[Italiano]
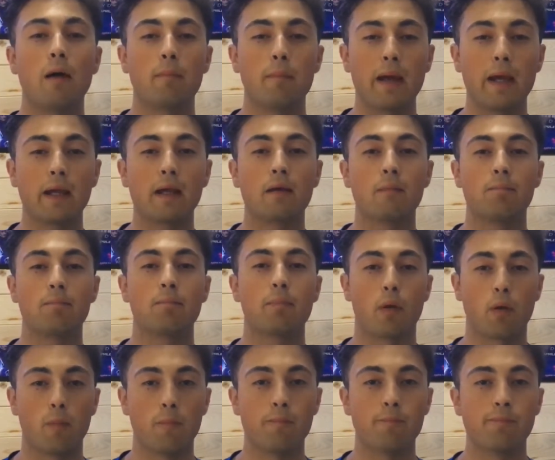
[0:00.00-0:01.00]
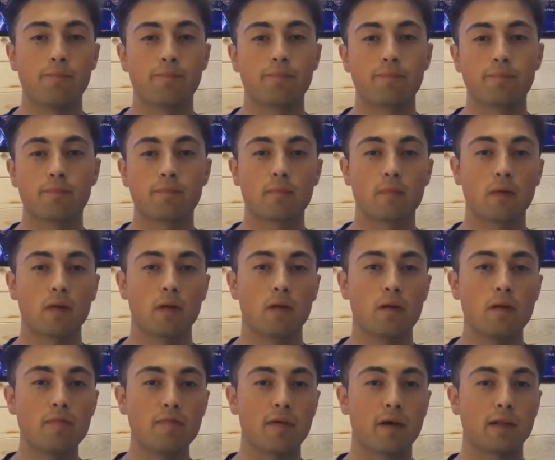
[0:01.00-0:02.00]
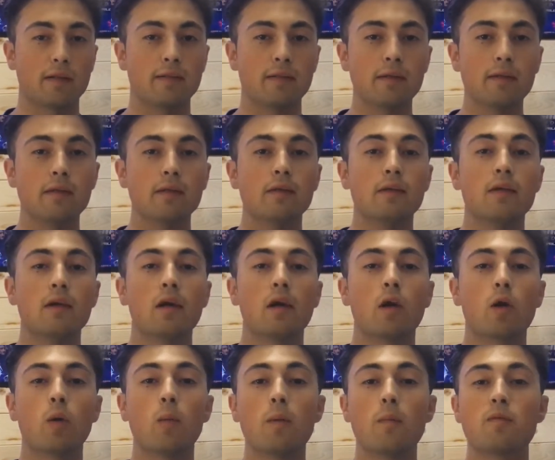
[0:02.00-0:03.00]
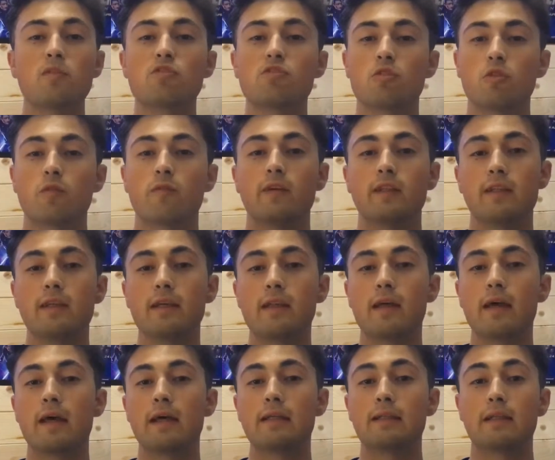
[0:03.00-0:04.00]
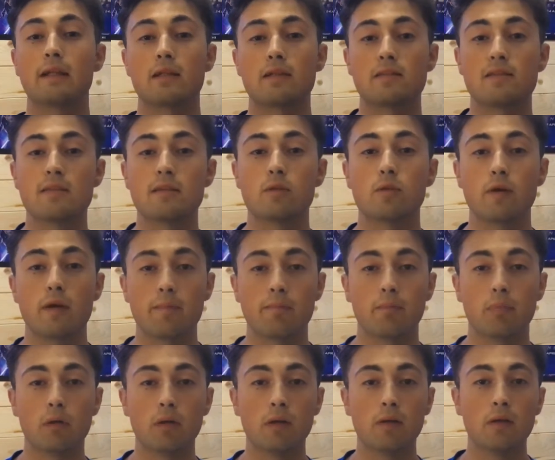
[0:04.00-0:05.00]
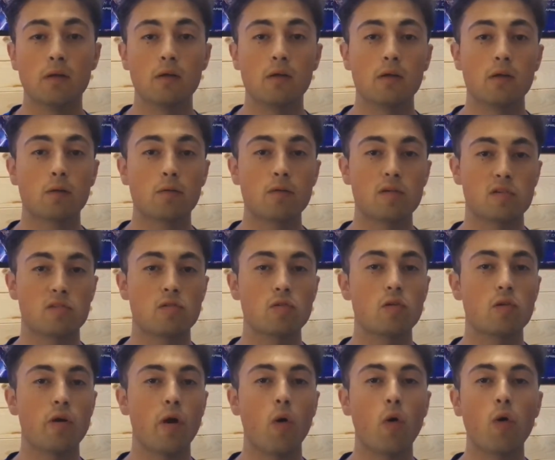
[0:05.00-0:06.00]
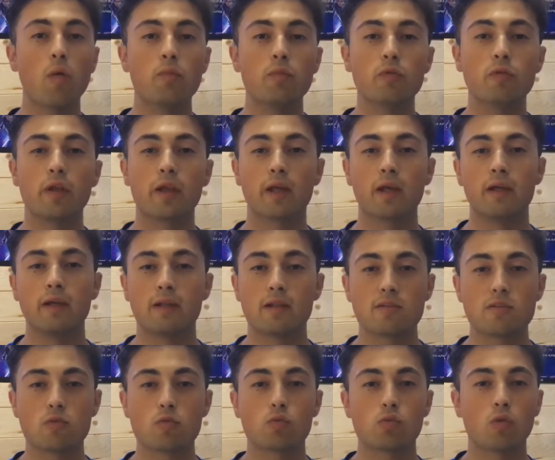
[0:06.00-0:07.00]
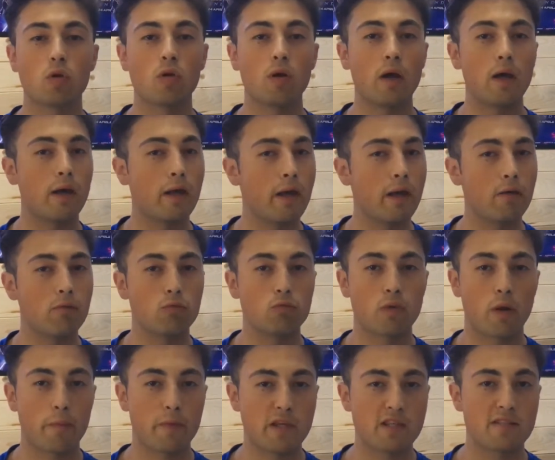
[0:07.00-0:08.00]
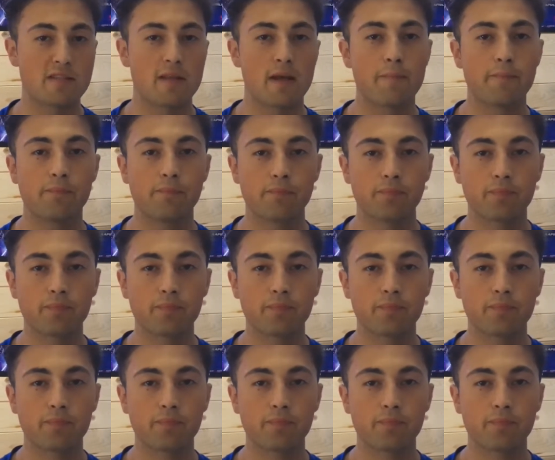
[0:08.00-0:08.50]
Mac Pro. Infatti, come possiamo vedere dal sito Apple, questo è un computer che innanzitutto è una bestia,